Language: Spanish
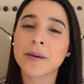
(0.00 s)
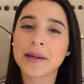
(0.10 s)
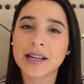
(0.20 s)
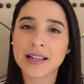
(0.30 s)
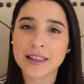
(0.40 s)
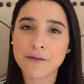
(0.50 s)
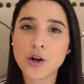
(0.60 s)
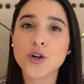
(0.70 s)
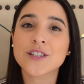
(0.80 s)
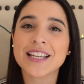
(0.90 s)
a mi canal de
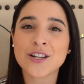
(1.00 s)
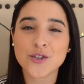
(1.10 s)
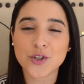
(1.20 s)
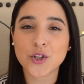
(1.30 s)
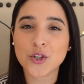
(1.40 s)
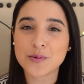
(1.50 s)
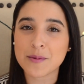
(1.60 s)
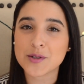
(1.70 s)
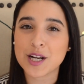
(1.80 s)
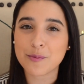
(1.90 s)
vlogs y nosotros nos
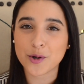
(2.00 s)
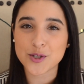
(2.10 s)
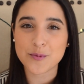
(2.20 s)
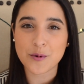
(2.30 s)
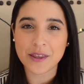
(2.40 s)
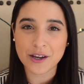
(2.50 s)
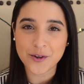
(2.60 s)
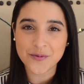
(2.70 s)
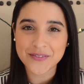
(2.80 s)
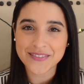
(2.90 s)
vemos en el próximo video.